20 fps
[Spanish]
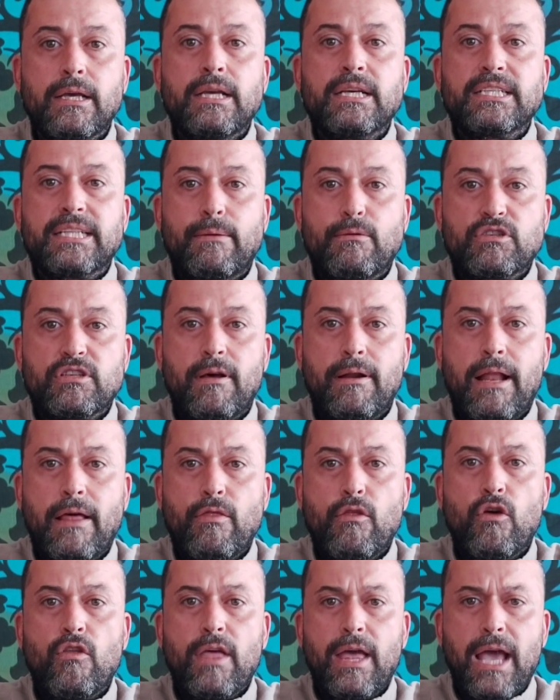Estamos
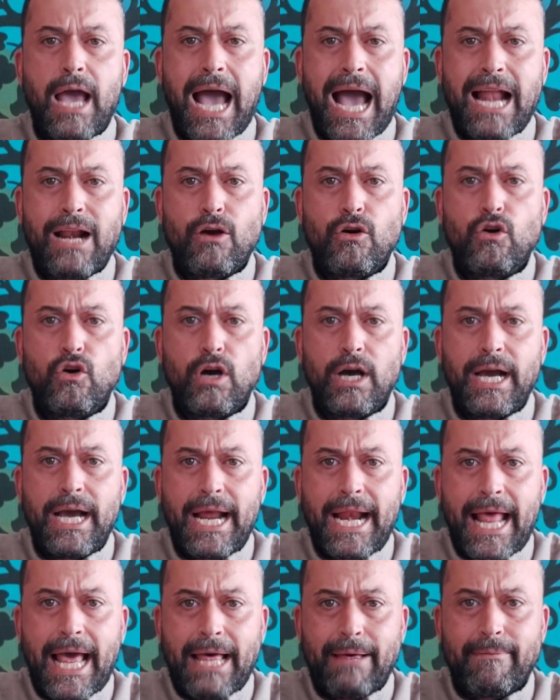hablando de algo
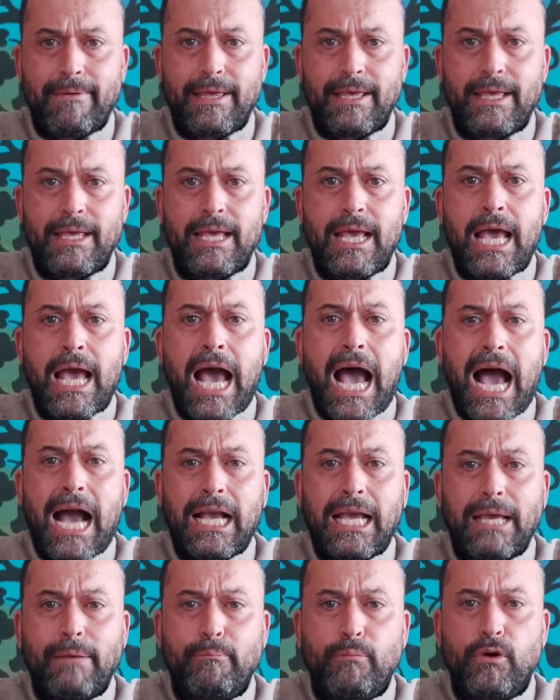grave.
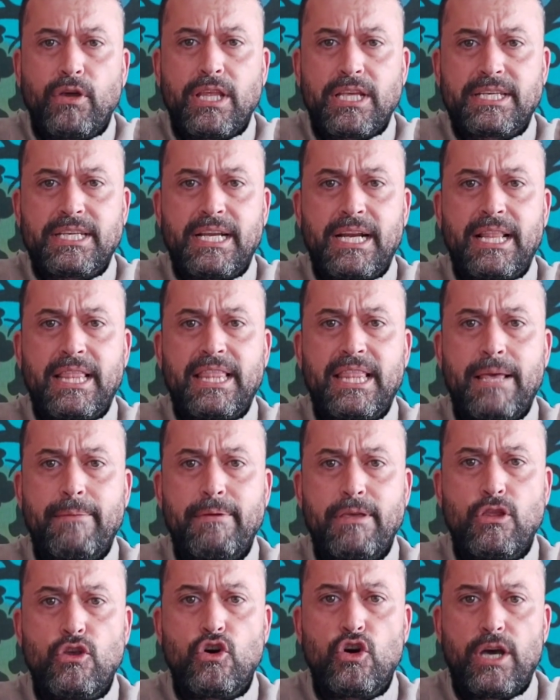¿A qué puede ser
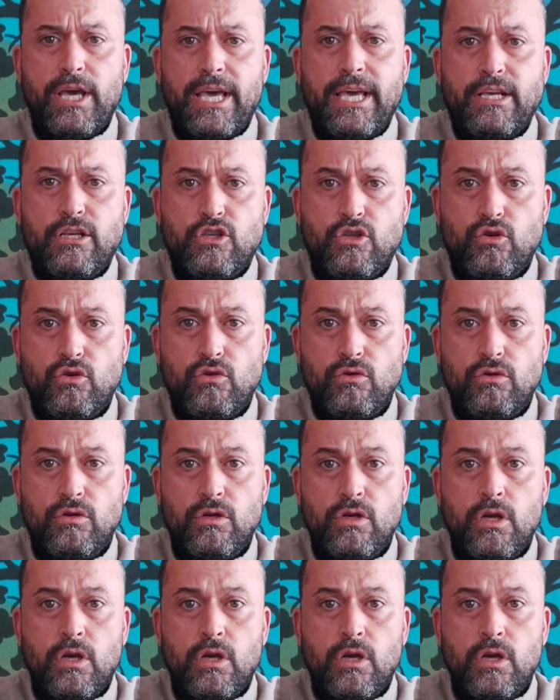debido esto?